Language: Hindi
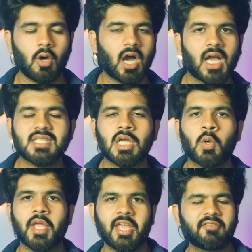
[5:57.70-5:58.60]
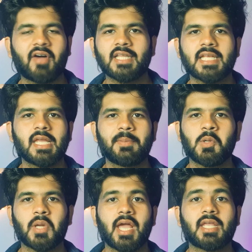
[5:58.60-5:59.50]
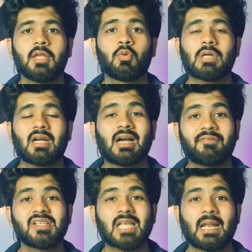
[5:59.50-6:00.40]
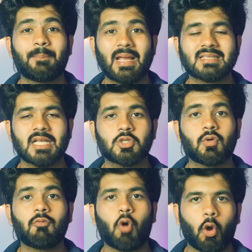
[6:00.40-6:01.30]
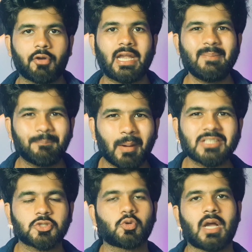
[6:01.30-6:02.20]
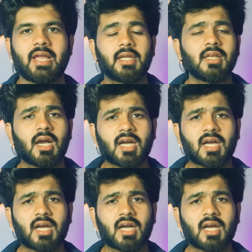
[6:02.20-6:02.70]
तो अकासा को एक फ़ायदा ये भी हो गया कि उनका काफ़ी काफ़ी सारा पैसा जो है वो ऑलरेडी बच चुका है लेकिन